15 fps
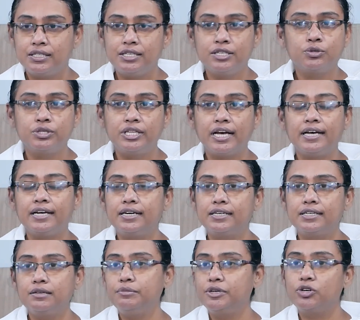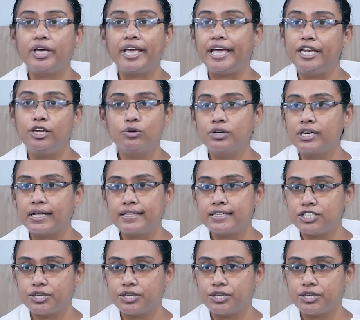దీనికి ఉదాహరణకి మీకు ఏనుగు కథ